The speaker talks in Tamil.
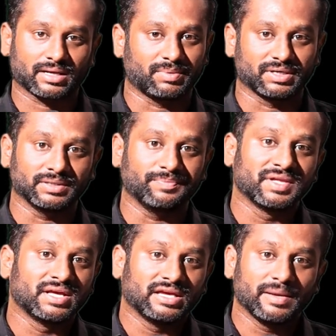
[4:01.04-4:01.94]
பார்க்கப்படுது
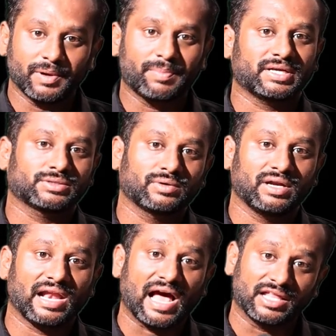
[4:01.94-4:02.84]
இப்படிப்பட்ட
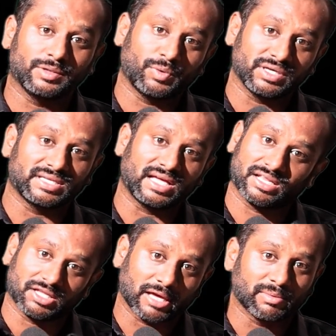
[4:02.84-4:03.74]
சூழ்நிலையில் அது போய்
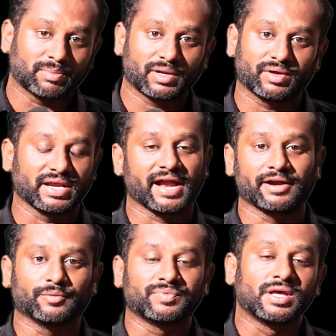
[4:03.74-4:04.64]
சேர்கிறதுக்கு பிப்ரவரி
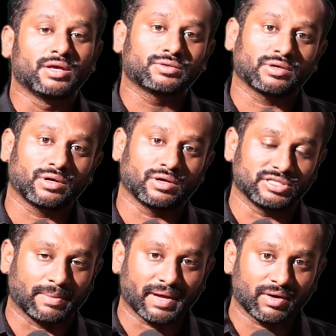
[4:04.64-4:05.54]
ஆகிடும் ஸோ
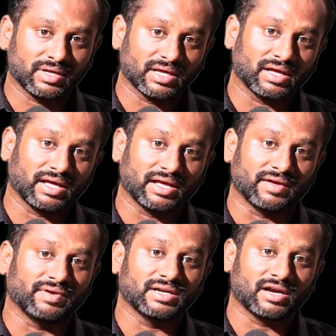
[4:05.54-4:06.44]
ஜப்பானுடைய
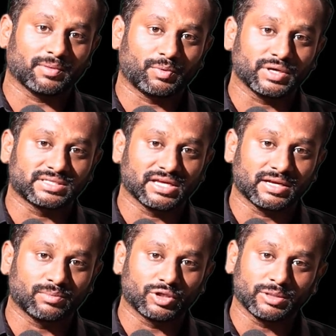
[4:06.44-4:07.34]
விண்கலம் போய்
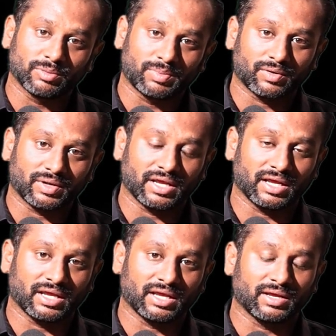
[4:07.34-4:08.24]
சேரும்போது பிப்ரவரி
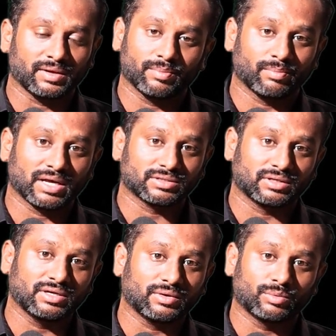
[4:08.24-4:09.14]

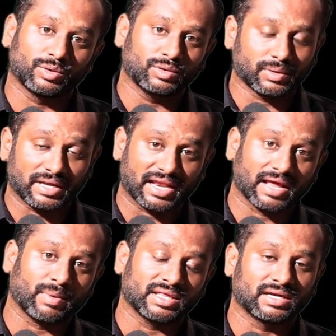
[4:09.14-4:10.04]
மாதம் இன்னும் இன்னும்
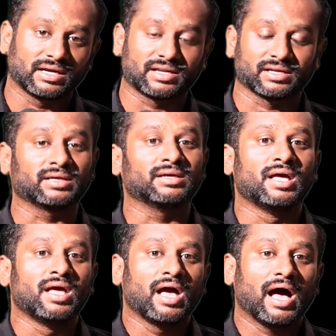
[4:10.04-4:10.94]
நிறையா மாதங்கள் இருக்குது
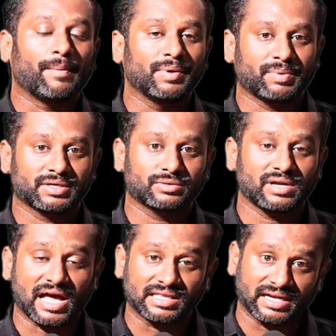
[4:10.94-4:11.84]
அப்படிப்பட்ட
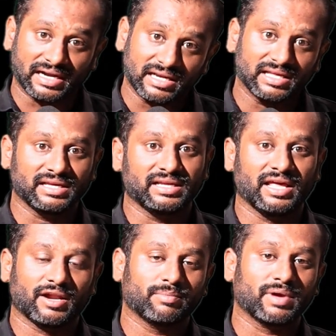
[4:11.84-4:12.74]
சூழ்நிலை அது ரெண்டு
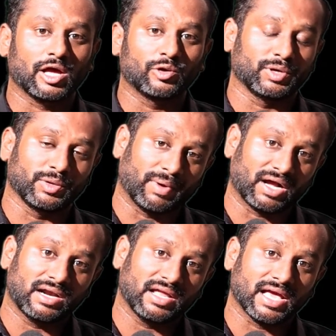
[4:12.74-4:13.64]
நேரமும் ஆய்வு பண்ணும்
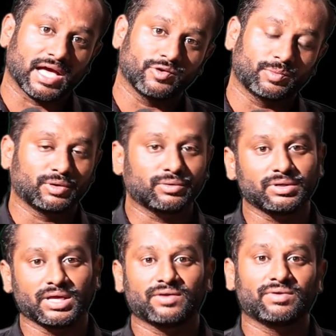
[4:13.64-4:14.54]
பகல்லையும் ஆய்வு
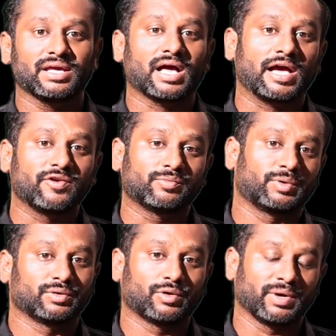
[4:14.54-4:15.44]
பண்ணும் இரவுலையும் ஆய்வு
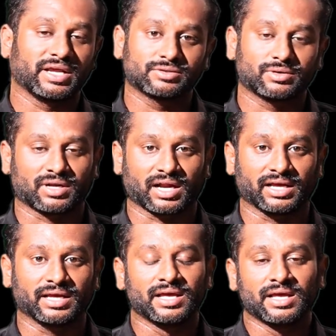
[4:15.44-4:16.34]
பண்ணும் அப்படின்னு
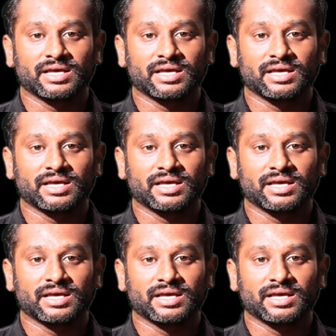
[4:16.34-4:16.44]
சொல்கிறாங்க